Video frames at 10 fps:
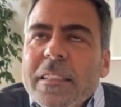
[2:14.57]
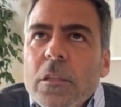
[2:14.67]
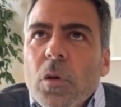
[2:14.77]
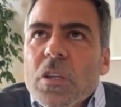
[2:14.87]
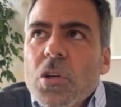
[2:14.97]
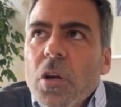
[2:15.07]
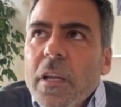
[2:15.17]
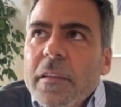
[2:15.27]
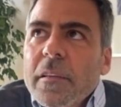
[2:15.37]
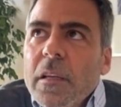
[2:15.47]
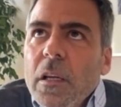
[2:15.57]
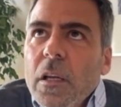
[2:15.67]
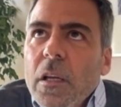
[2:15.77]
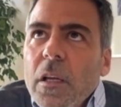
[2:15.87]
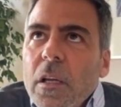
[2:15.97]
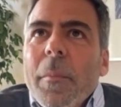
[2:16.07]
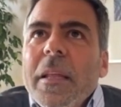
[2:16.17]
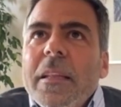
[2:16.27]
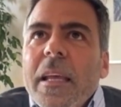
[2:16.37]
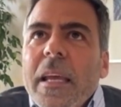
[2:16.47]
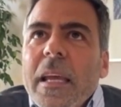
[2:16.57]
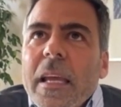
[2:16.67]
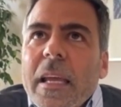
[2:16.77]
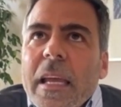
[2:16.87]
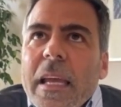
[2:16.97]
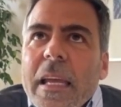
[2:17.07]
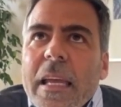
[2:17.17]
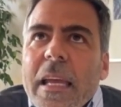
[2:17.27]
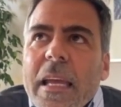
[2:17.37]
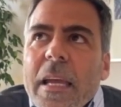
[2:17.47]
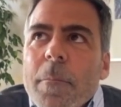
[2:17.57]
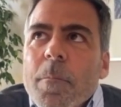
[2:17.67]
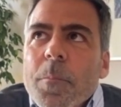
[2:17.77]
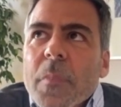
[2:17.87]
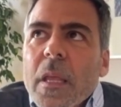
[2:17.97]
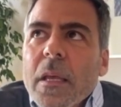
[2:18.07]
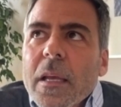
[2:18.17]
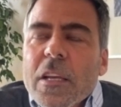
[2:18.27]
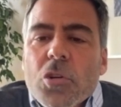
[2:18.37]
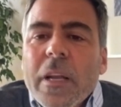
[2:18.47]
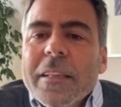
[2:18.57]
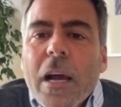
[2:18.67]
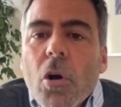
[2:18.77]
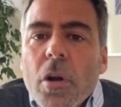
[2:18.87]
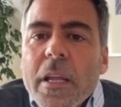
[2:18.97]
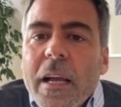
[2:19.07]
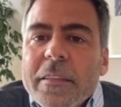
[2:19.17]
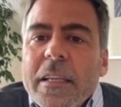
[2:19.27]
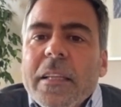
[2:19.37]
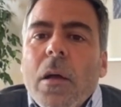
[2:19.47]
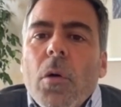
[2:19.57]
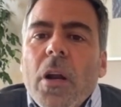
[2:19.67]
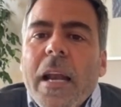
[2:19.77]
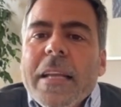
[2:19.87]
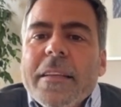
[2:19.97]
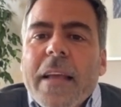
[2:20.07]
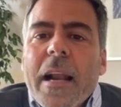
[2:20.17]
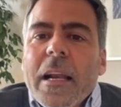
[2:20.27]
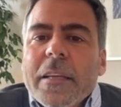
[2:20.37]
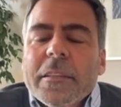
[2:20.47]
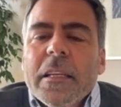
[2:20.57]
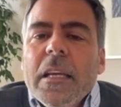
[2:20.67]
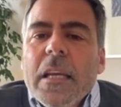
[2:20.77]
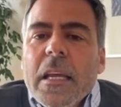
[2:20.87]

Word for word: situaciones justamente que, son antagónicas y que está bueno analizarlas.